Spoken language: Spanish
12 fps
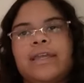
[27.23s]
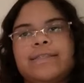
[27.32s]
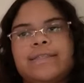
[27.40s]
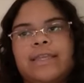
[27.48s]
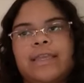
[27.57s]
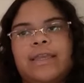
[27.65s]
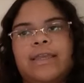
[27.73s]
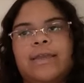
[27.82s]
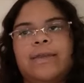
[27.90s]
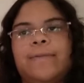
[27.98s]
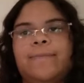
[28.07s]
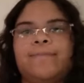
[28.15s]
Así
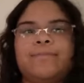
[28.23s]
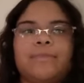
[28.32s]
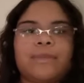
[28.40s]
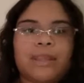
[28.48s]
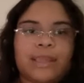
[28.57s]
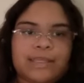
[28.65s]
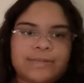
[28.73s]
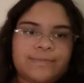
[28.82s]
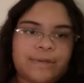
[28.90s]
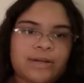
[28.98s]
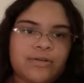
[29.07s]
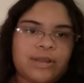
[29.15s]
que
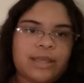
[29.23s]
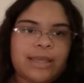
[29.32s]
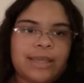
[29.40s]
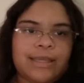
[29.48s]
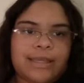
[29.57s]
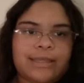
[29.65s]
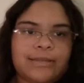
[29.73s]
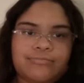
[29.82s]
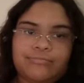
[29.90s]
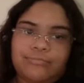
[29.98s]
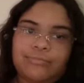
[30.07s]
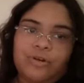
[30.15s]
espero que
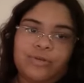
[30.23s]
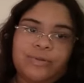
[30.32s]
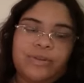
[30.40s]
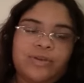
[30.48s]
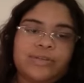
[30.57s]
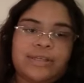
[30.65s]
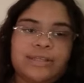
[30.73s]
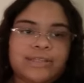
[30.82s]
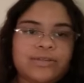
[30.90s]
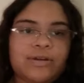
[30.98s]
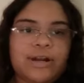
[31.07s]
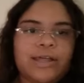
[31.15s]
los videos sean de
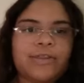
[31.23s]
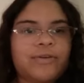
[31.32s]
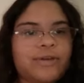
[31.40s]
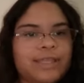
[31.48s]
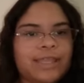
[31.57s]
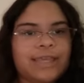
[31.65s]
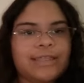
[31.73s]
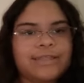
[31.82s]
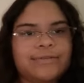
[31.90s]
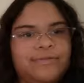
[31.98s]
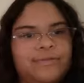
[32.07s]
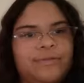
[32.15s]
su y que
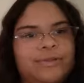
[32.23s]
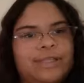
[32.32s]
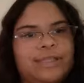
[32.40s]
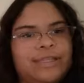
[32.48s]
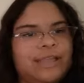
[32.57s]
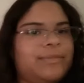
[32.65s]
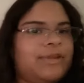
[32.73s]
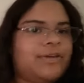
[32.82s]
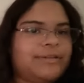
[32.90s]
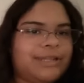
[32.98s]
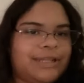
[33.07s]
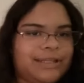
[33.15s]
disfruten de mi
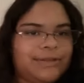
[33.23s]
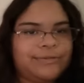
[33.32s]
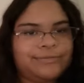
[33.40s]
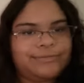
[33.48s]
contenido.